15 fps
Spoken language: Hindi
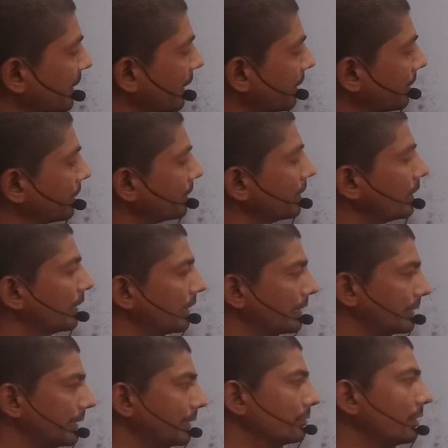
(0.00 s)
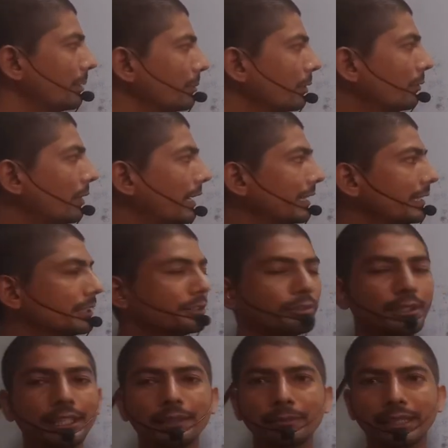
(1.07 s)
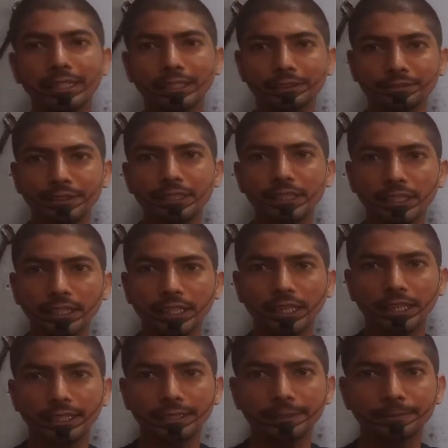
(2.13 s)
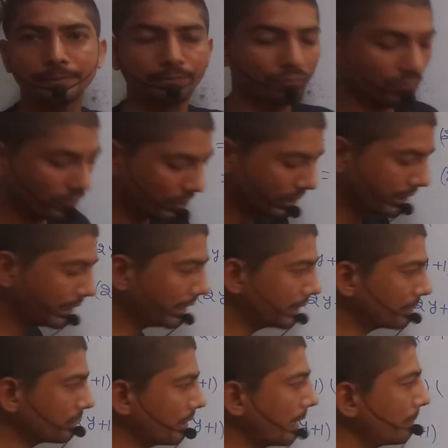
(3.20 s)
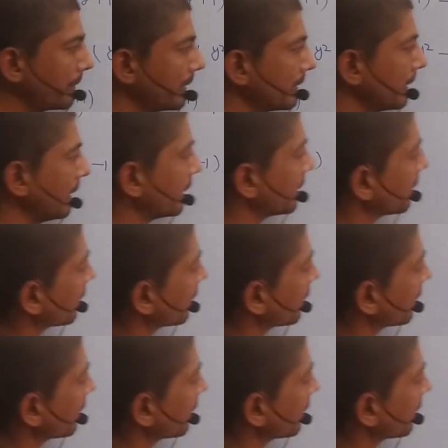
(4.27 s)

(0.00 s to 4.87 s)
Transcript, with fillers: देखो ये जो आपको वाई स्क्वायर माइनस वन दिख रहा है ठीक है इसको आप ऐसे लिख